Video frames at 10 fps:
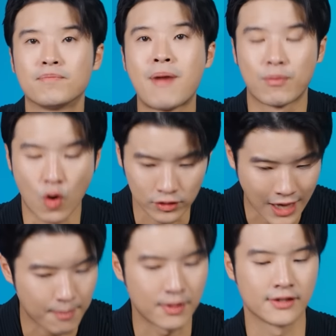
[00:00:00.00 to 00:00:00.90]
ปรับโครงส
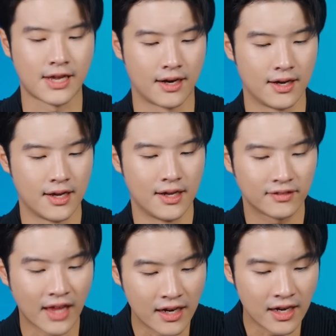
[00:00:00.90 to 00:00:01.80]
ร้างบริษัท
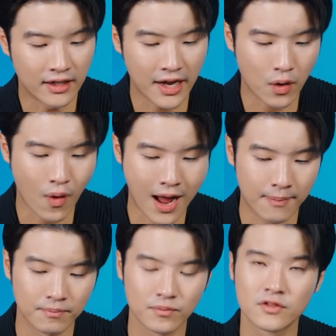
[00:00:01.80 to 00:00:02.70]
แต่หนึ่งในความ
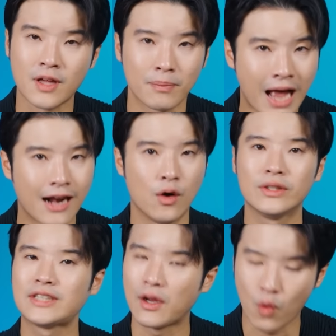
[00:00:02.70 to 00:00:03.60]
สำคัญหรือ
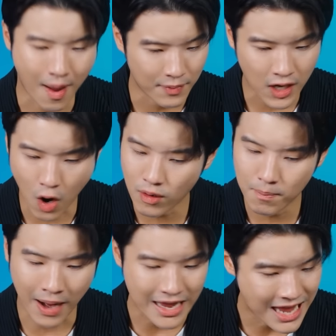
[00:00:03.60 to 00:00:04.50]
ว่าใจความที่เขา
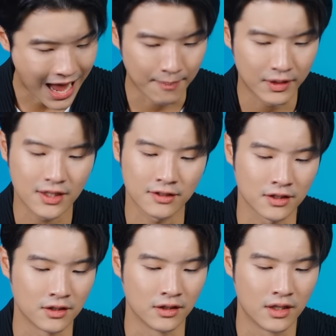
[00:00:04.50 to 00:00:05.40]
พยายามที่จะ
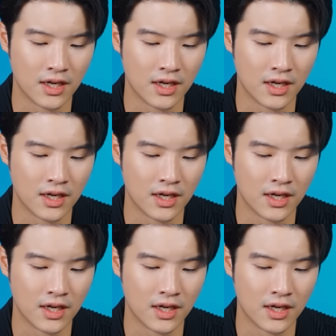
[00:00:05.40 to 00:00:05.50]
สื่อ